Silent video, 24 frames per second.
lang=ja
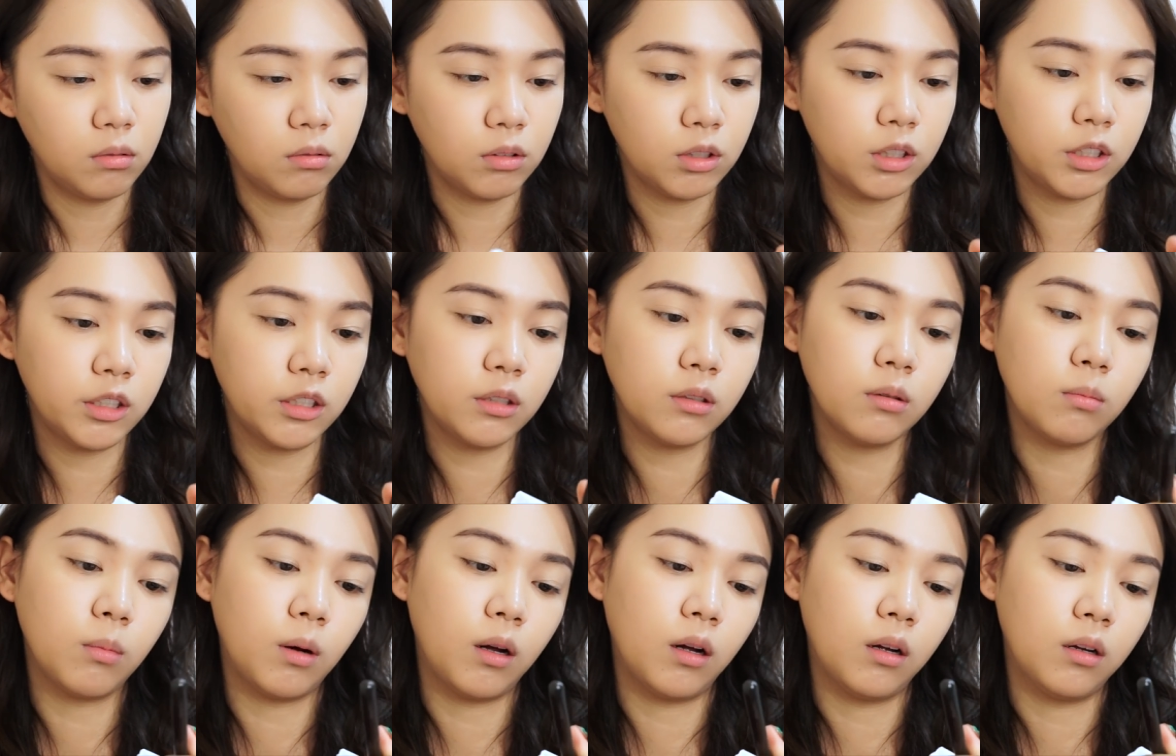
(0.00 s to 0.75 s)

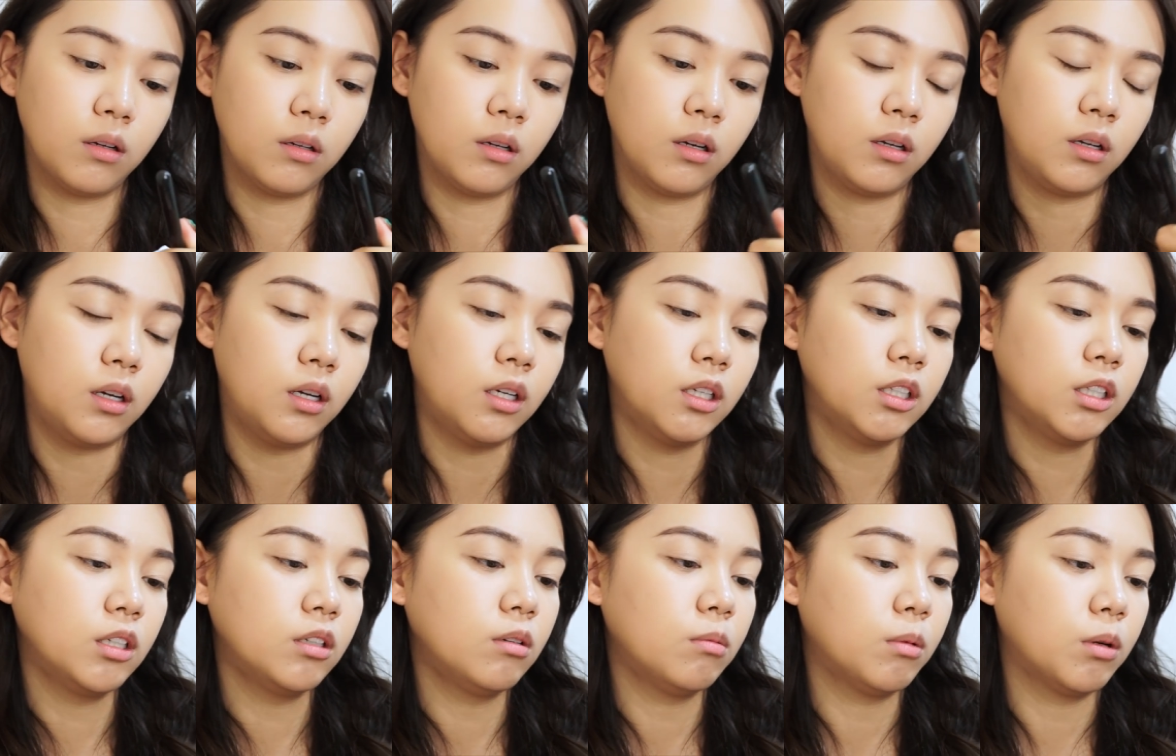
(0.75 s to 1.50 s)
シグマだね
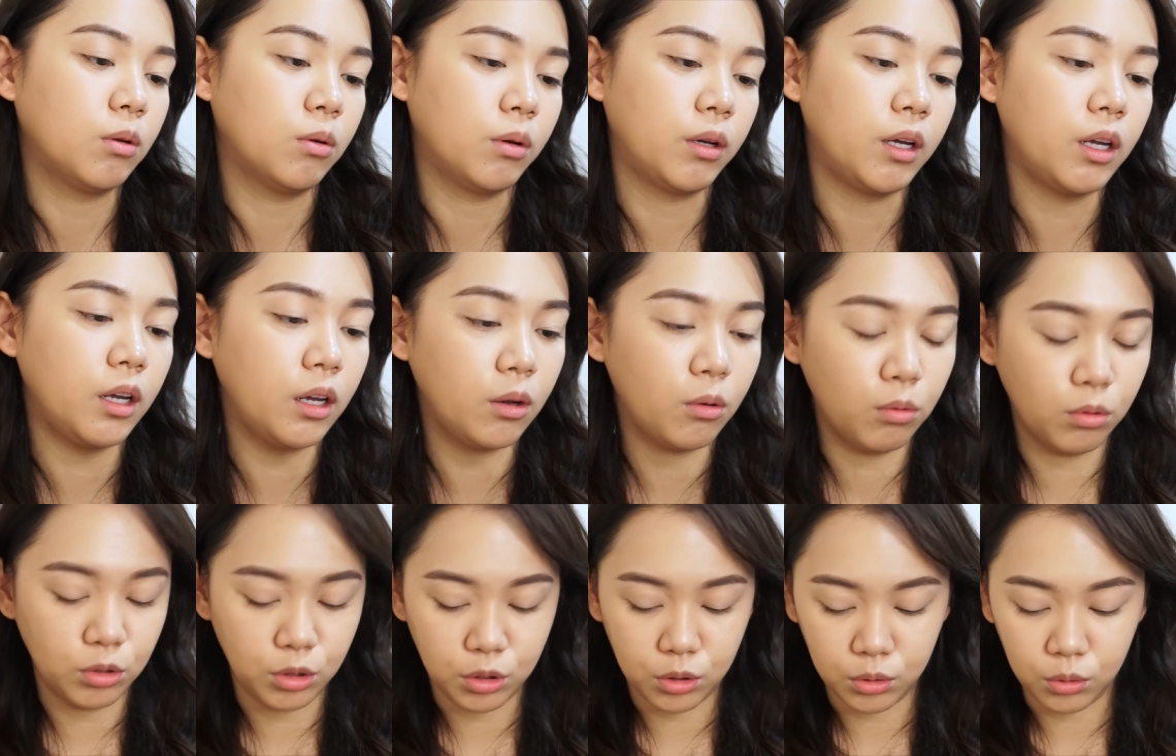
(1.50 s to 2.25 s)
シグマの
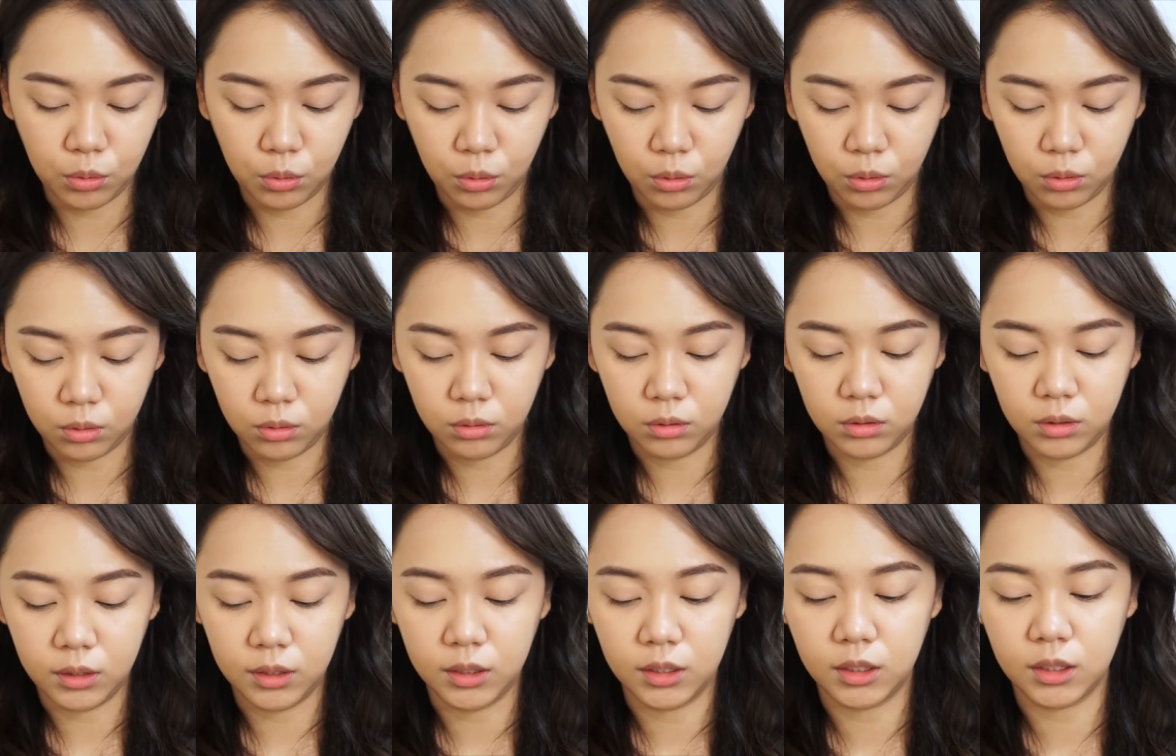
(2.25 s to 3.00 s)
E55
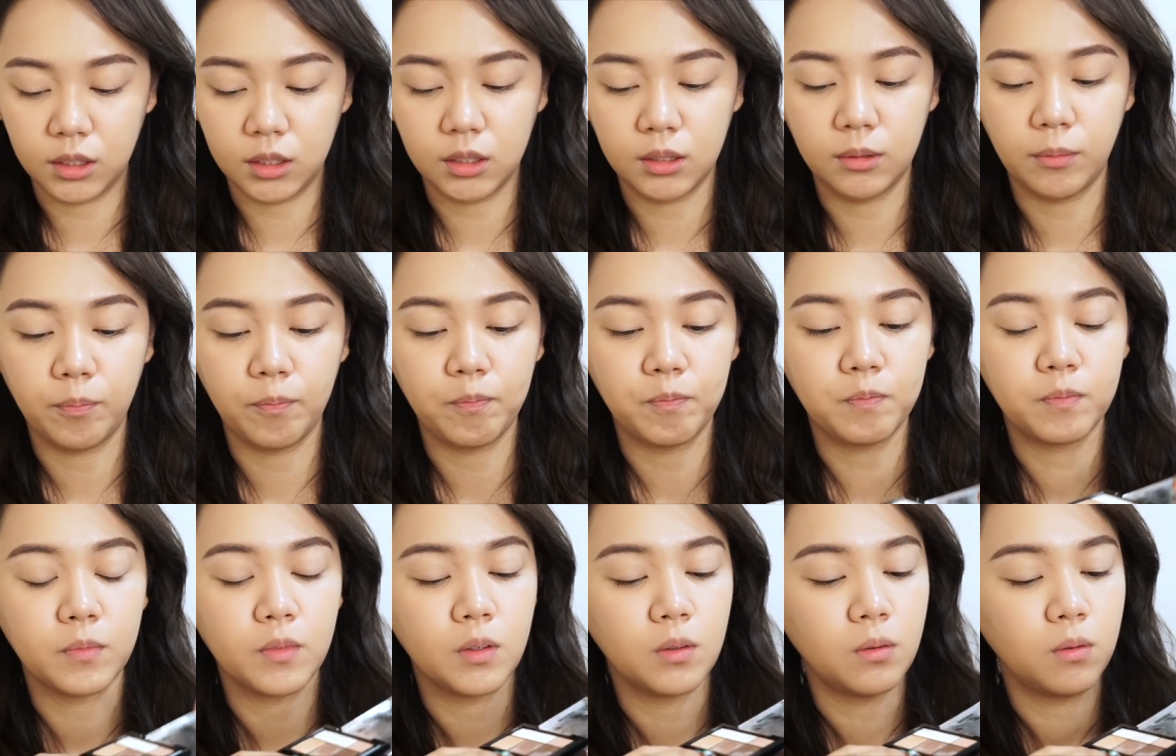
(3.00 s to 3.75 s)
です
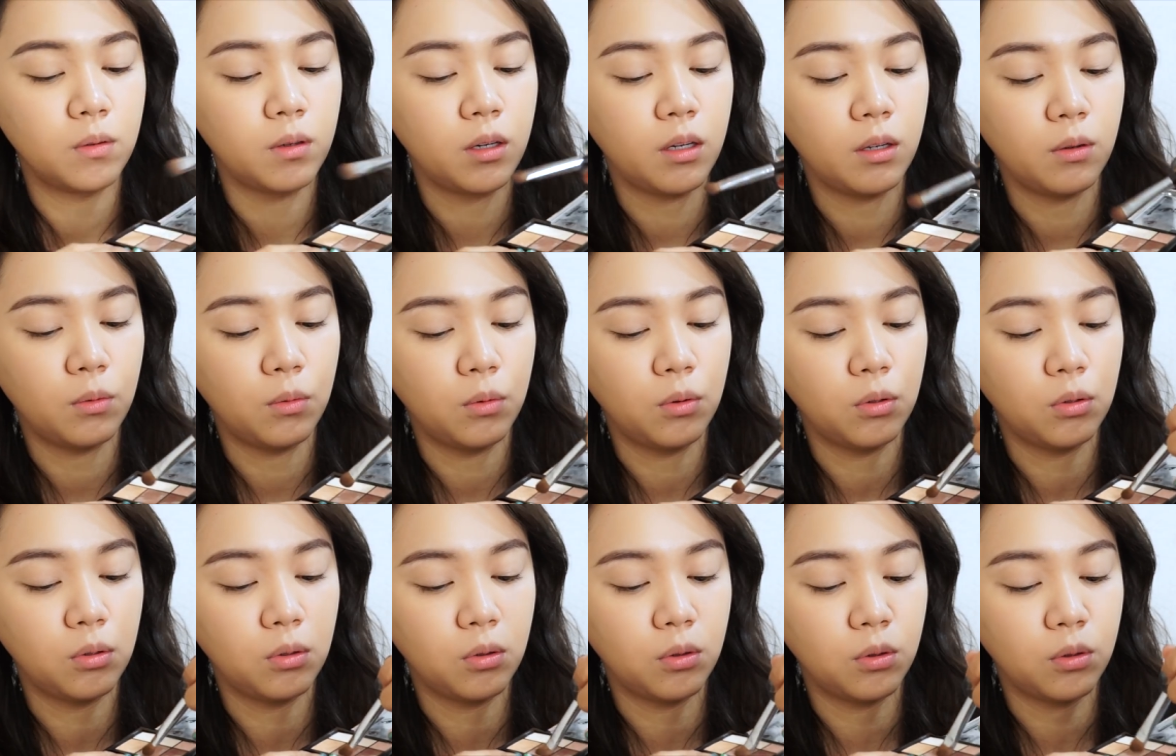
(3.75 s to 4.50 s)
で、
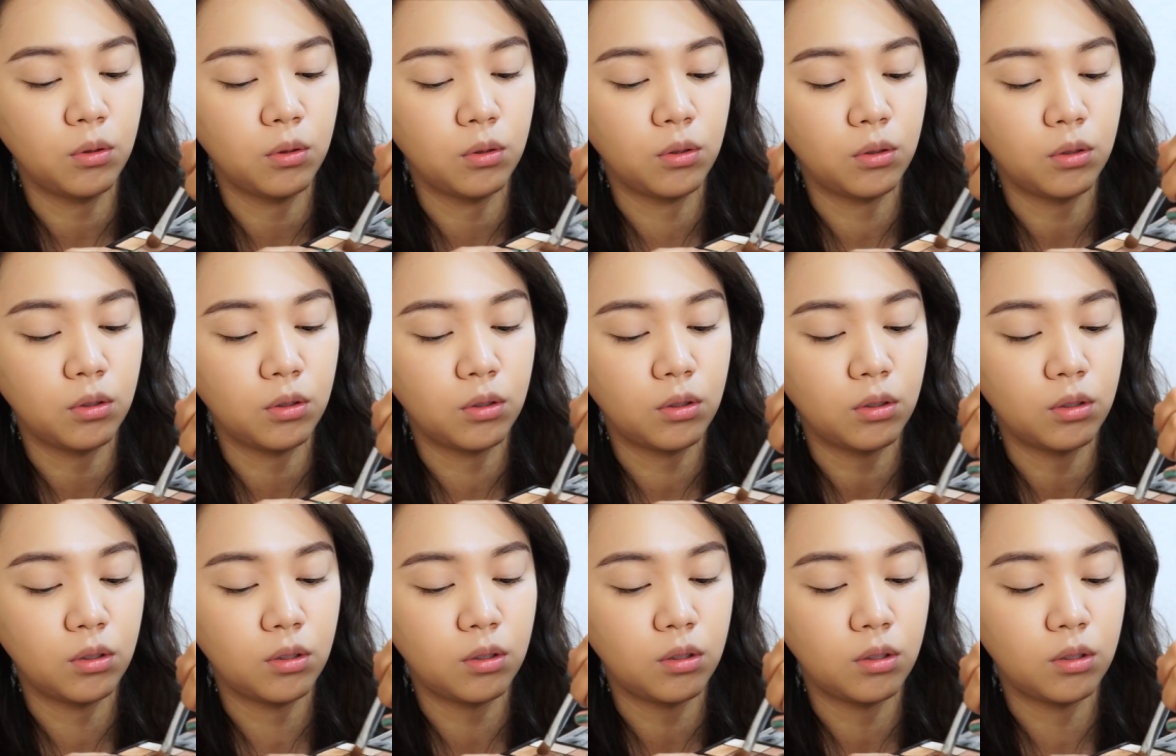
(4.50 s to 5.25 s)
を取っ
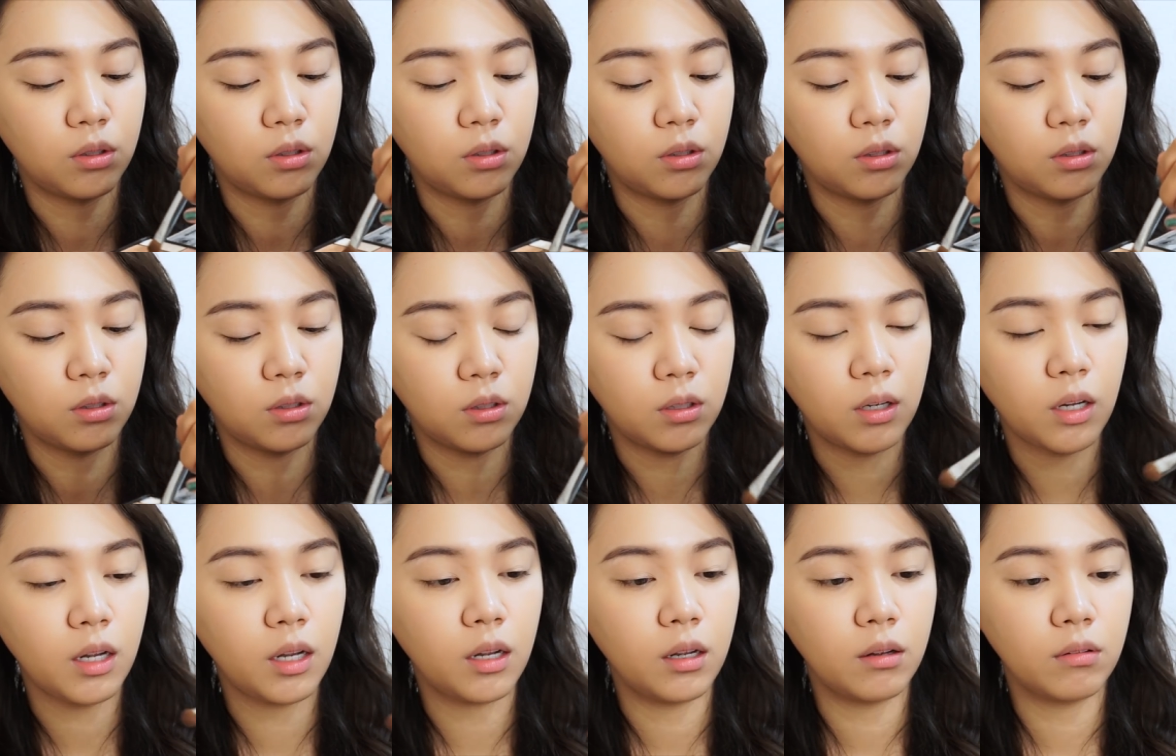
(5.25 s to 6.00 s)

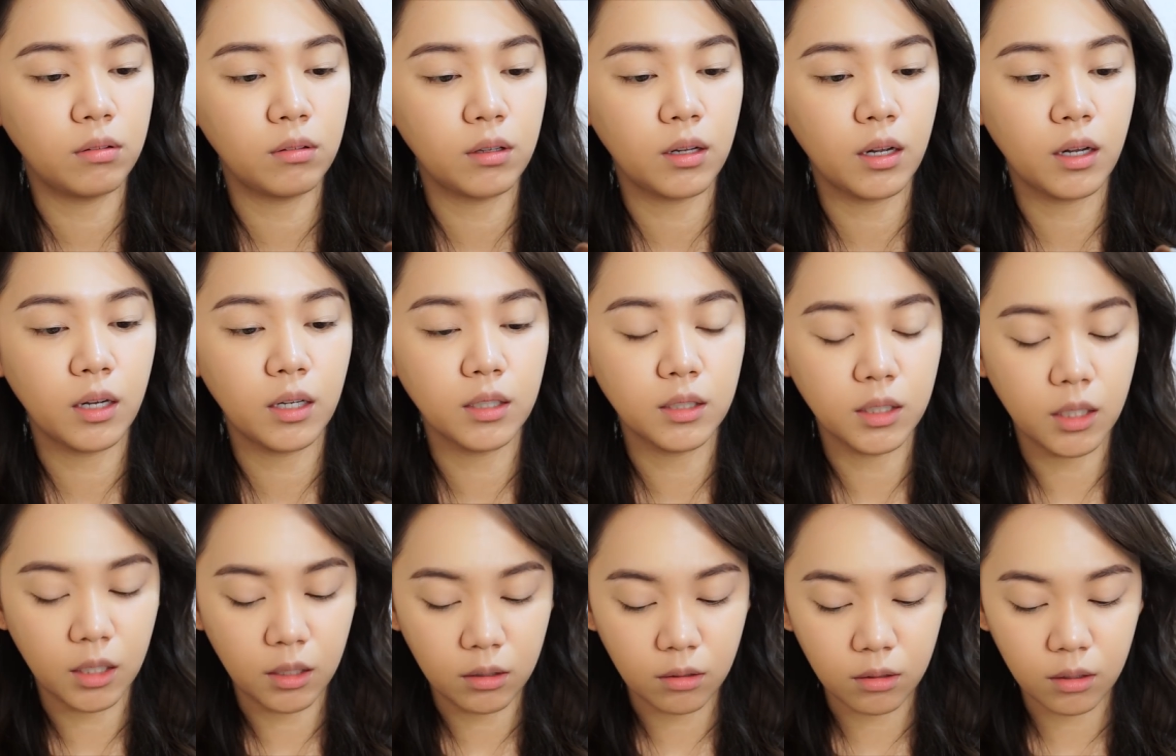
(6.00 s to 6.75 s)
て二重
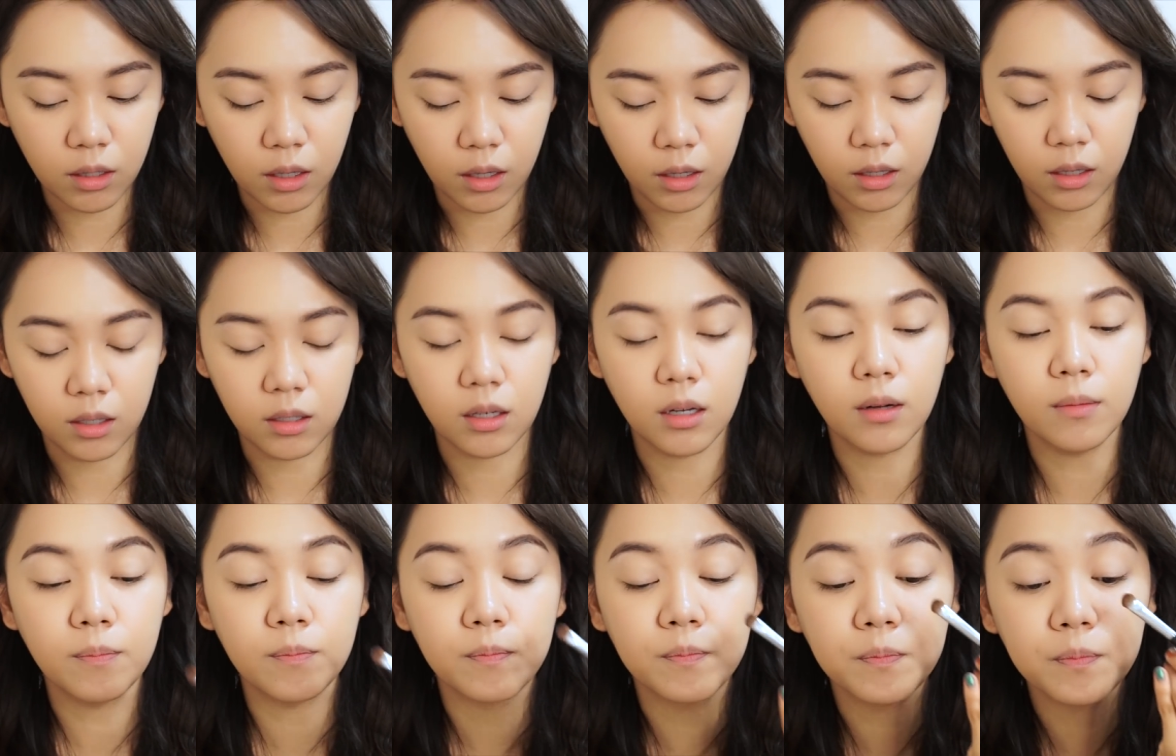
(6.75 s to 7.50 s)
線ぐらいかな